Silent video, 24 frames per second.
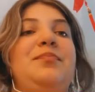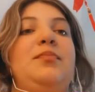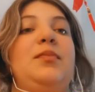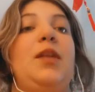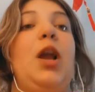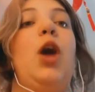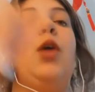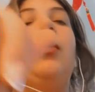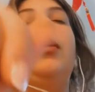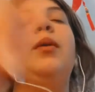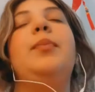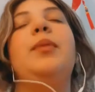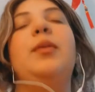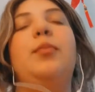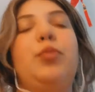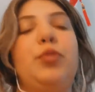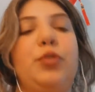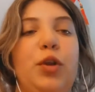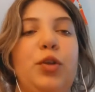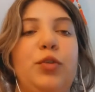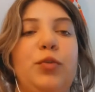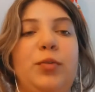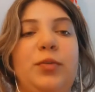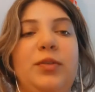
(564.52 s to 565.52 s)
Ah oui, puis plus
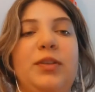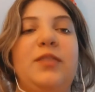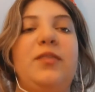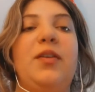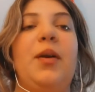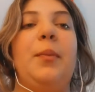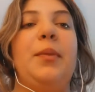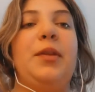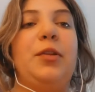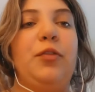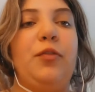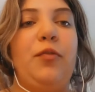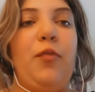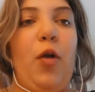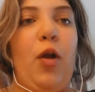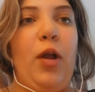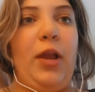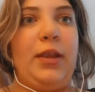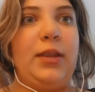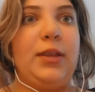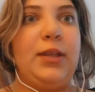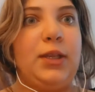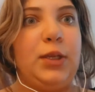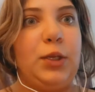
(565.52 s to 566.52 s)
tard, je vais aussi faire mes devoirs,
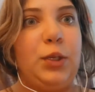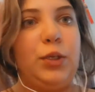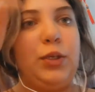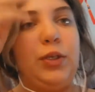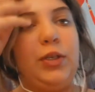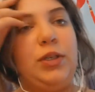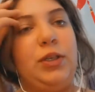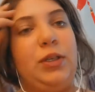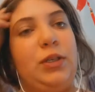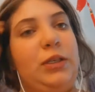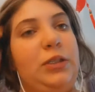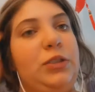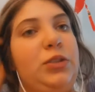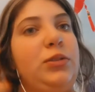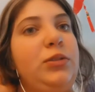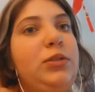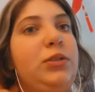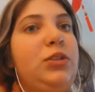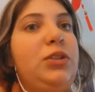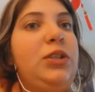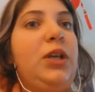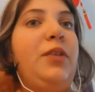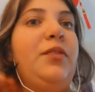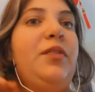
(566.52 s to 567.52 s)
etc. Là, les choses
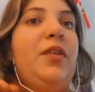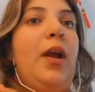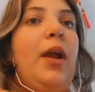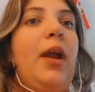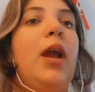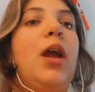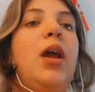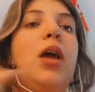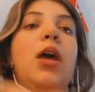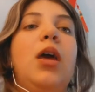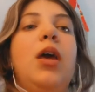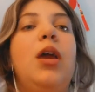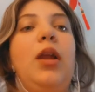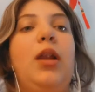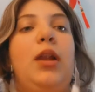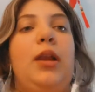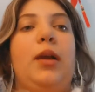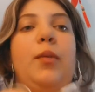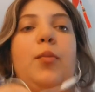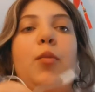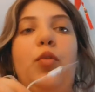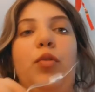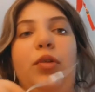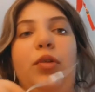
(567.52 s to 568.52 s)
que j'ai à faire.
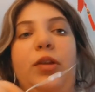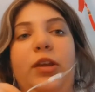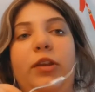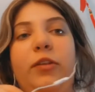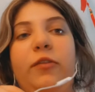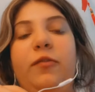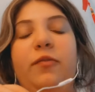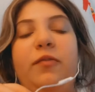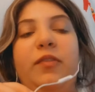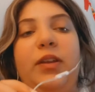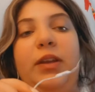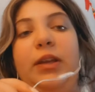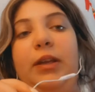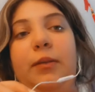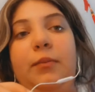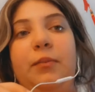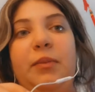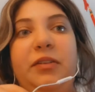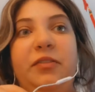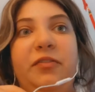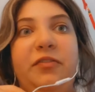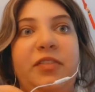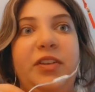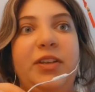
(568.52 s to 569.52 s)
Lire mon livre, finir mes
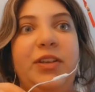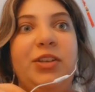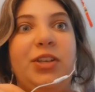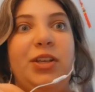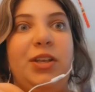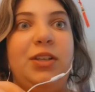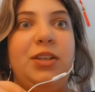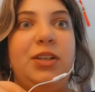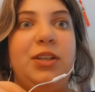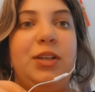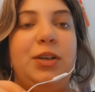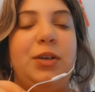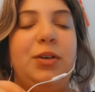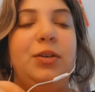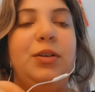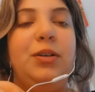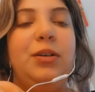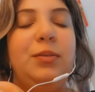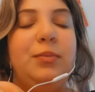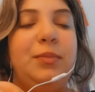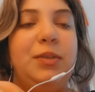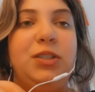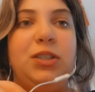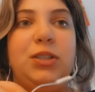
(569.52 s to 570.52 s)
fiches, etc.
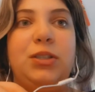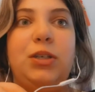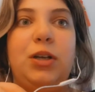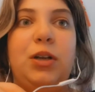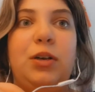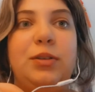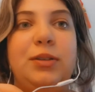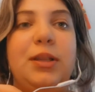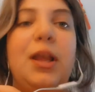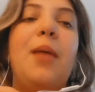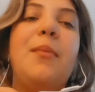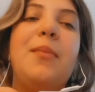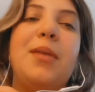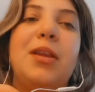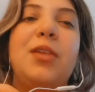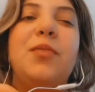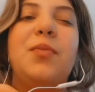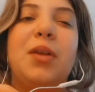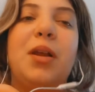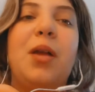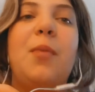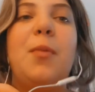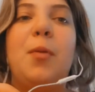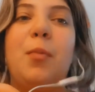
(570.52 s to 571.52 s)
mais j'ai encore le temps, mais je vais
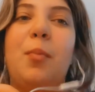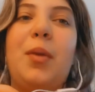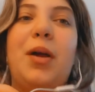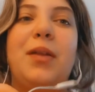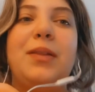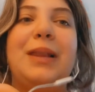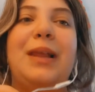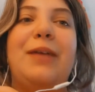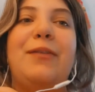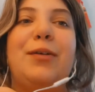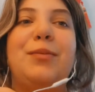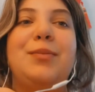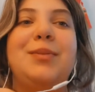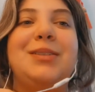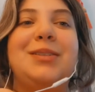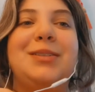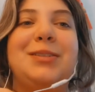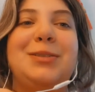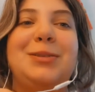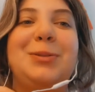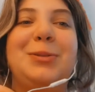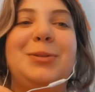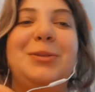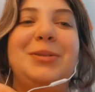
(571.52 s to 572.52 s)
quand même prendre d'avance.
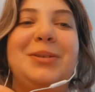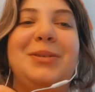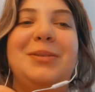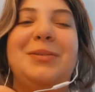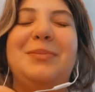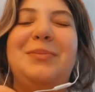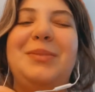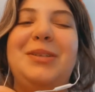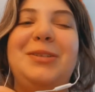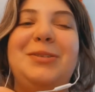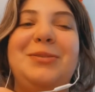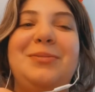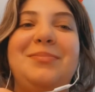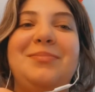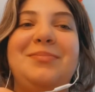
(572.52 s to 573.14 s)
Du coup, euh, bisous.